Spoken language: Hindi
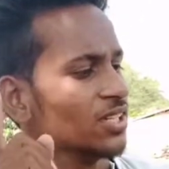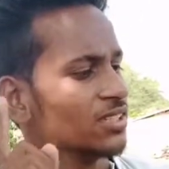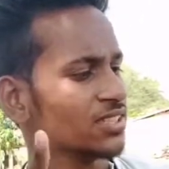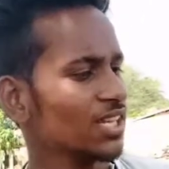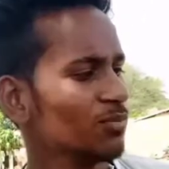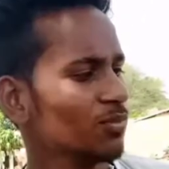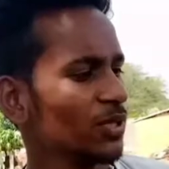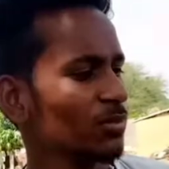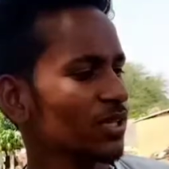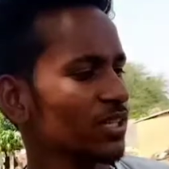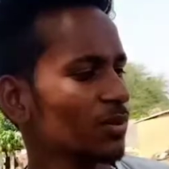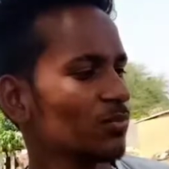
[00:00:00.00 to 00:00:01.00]
सेल्फी
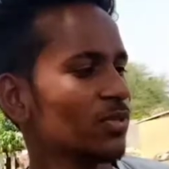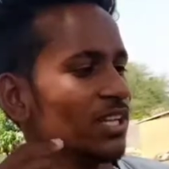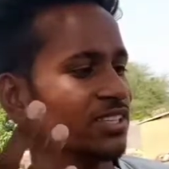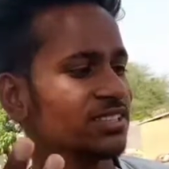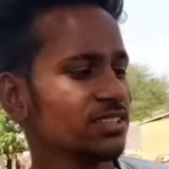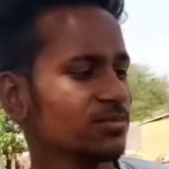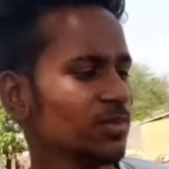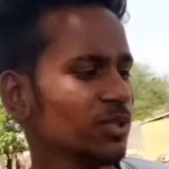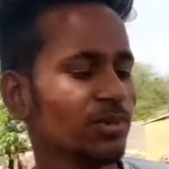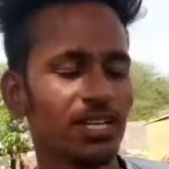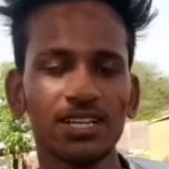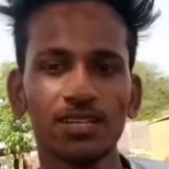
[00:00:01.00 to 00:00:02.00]
मतलब फ्लैश भी
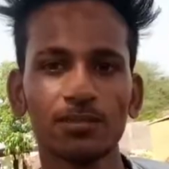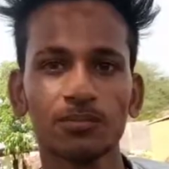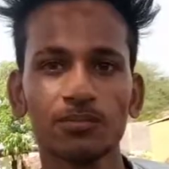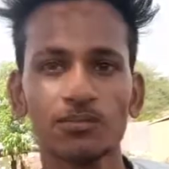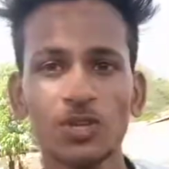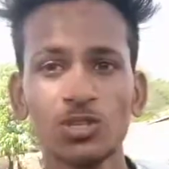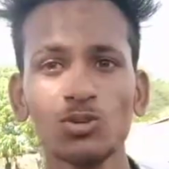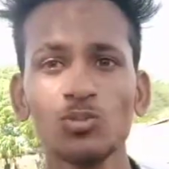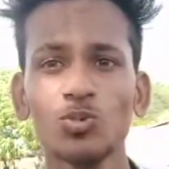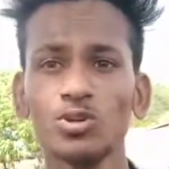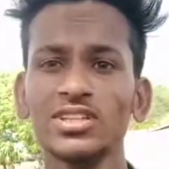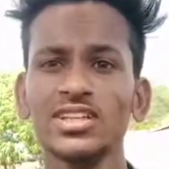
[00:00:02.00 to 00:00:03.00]
मिलेगी जो
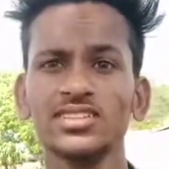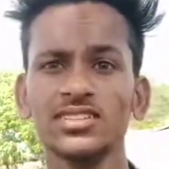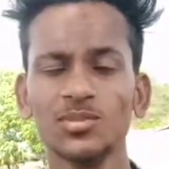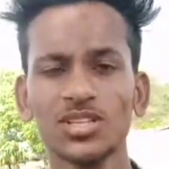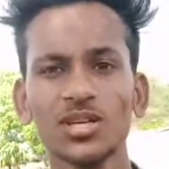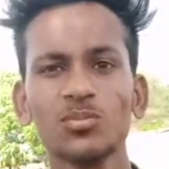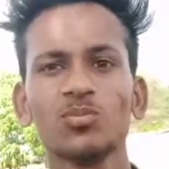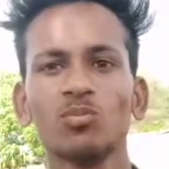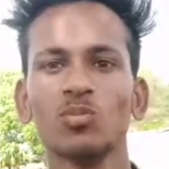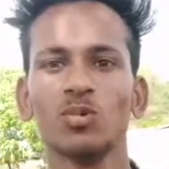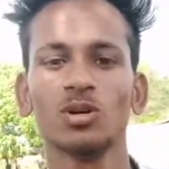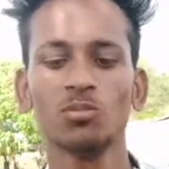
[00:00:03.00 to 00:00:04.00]
बहुत ही अच्छी मतलब
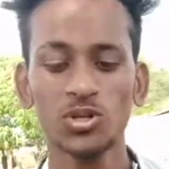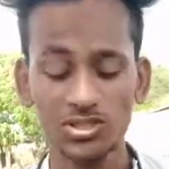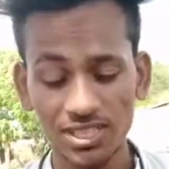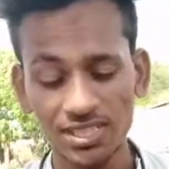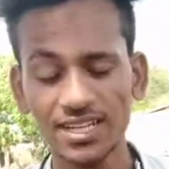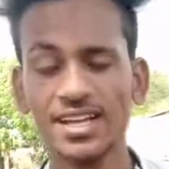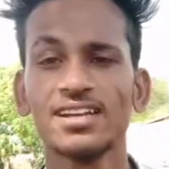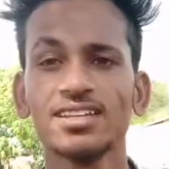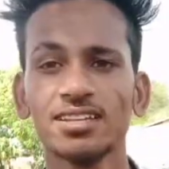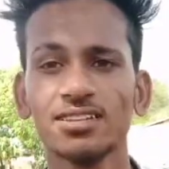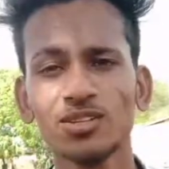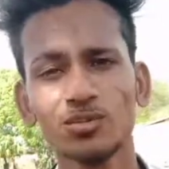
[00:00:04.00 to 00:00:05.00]
बहुत ज़्यादा लाइट
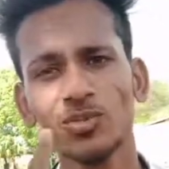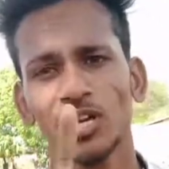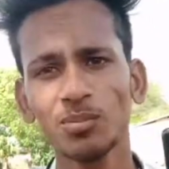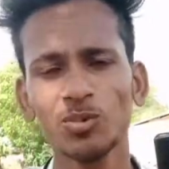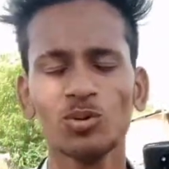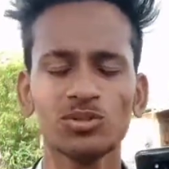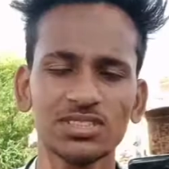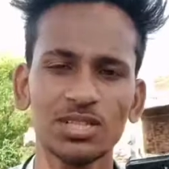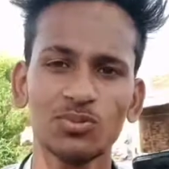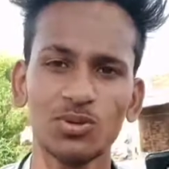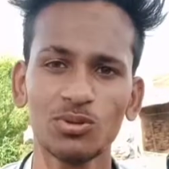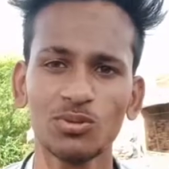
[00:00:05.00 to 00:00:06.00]
देती तो मैं आपको उसके
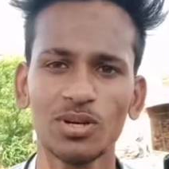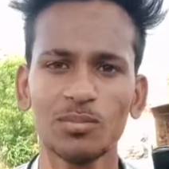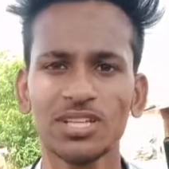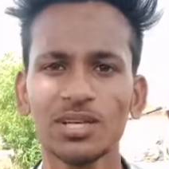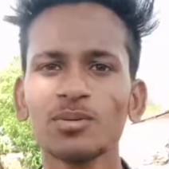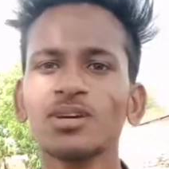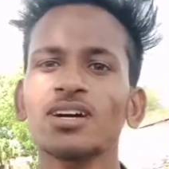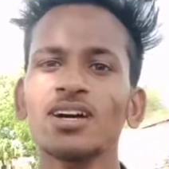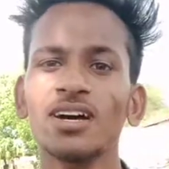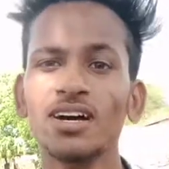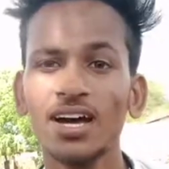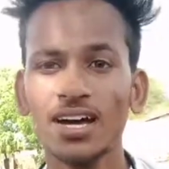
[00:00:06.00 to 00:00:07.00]
फ़ोटो मतलब
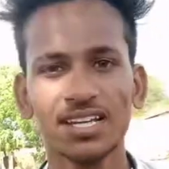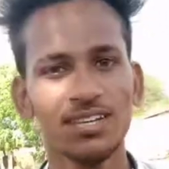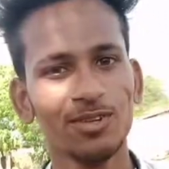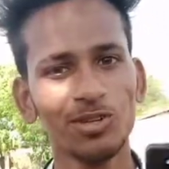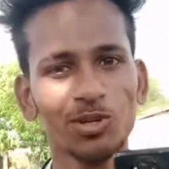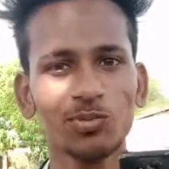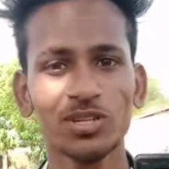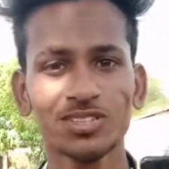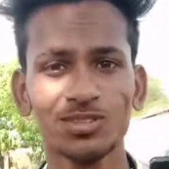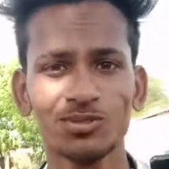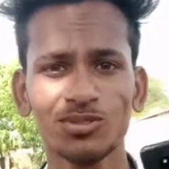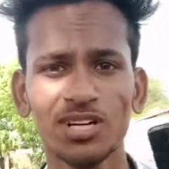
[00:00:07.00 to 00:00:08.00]
अगले वीडियो में बता
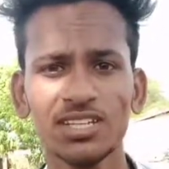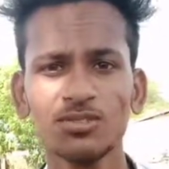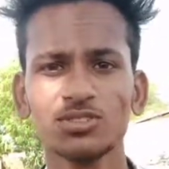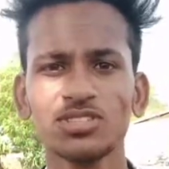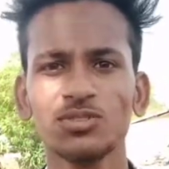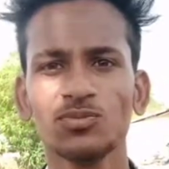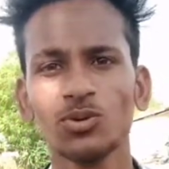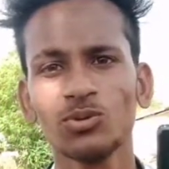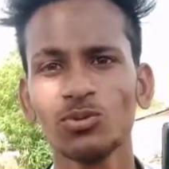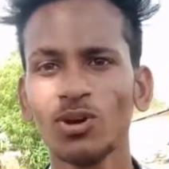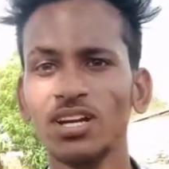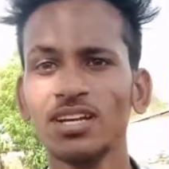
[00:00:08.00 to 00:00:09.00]
दूंगा कि उसकी फ़ोटो
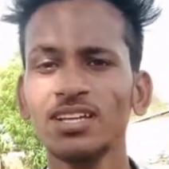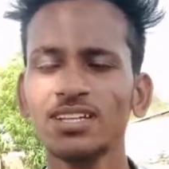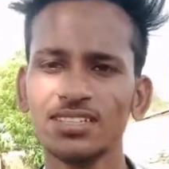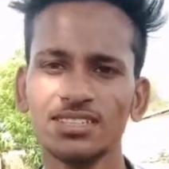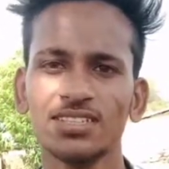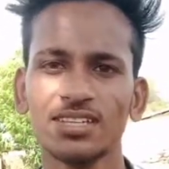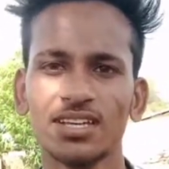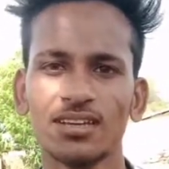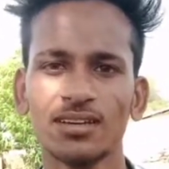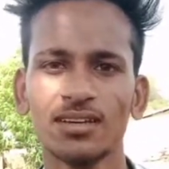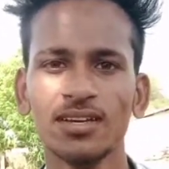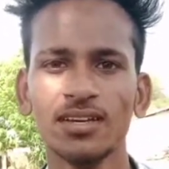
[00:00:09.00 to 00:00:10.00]
क्वालिटी कैसी है
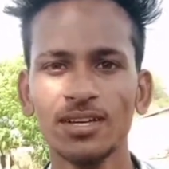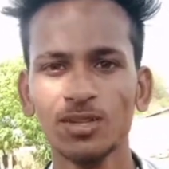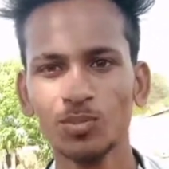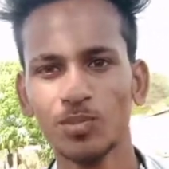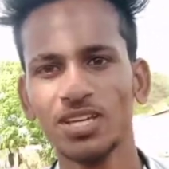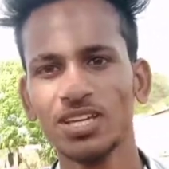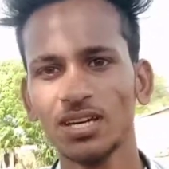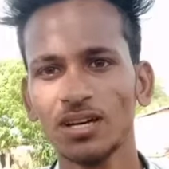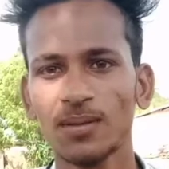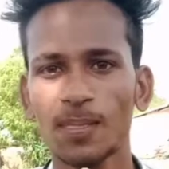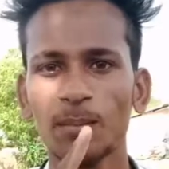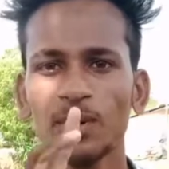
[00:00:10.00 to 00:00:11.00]
तो मैं
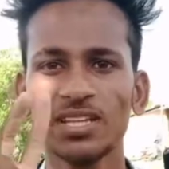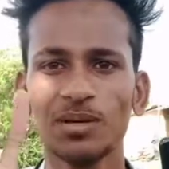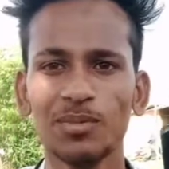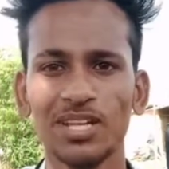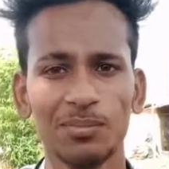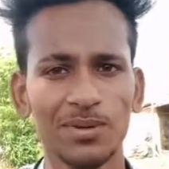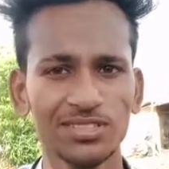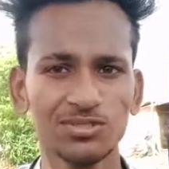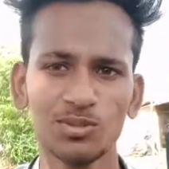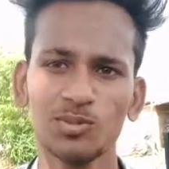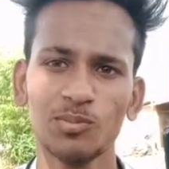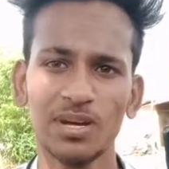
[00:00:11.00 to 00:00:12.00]
मतलब मेरे पास
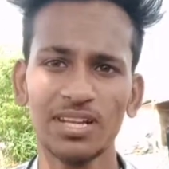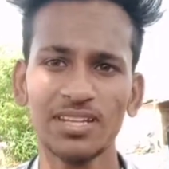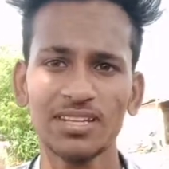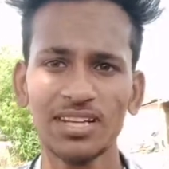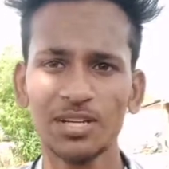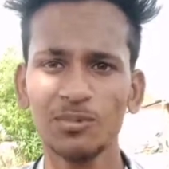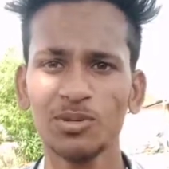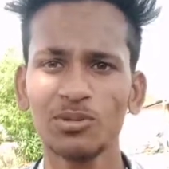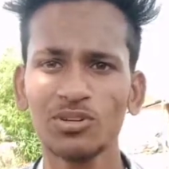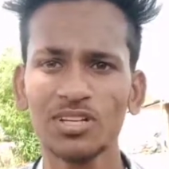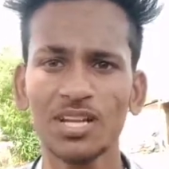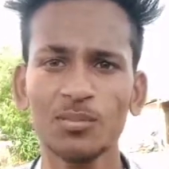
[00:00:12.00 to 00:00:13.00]
दो मोबाइल है रेडमी
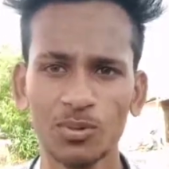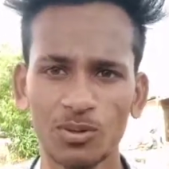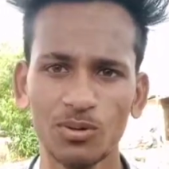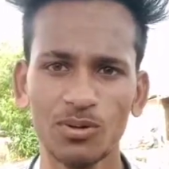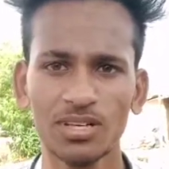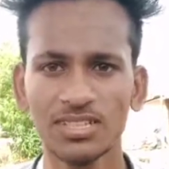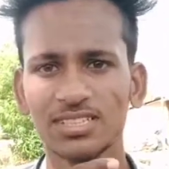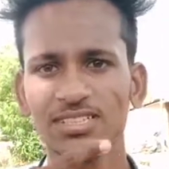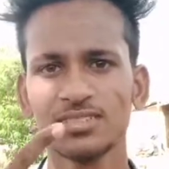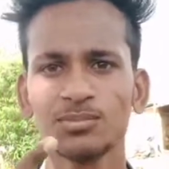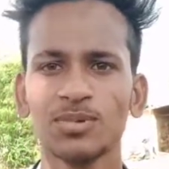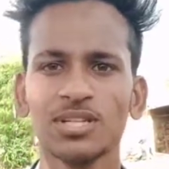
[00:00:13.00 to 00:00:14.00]
नोट नाइन प्रो और
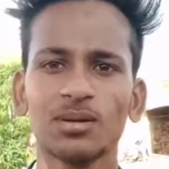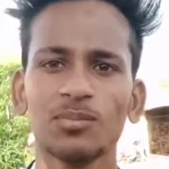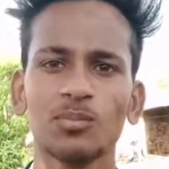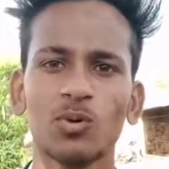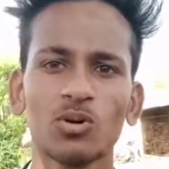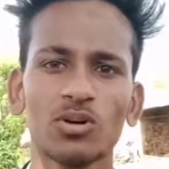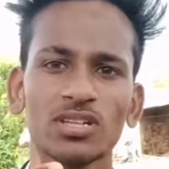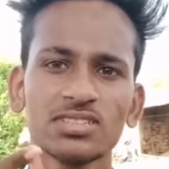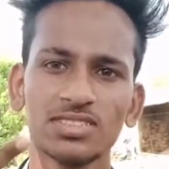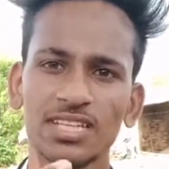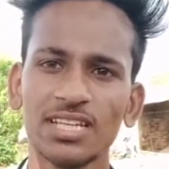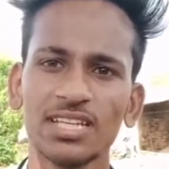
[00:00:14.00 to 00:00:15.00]
इस मतलब पोको एक्स
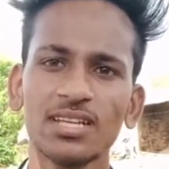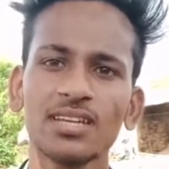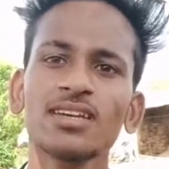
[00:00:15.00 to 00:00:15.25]
थ्री की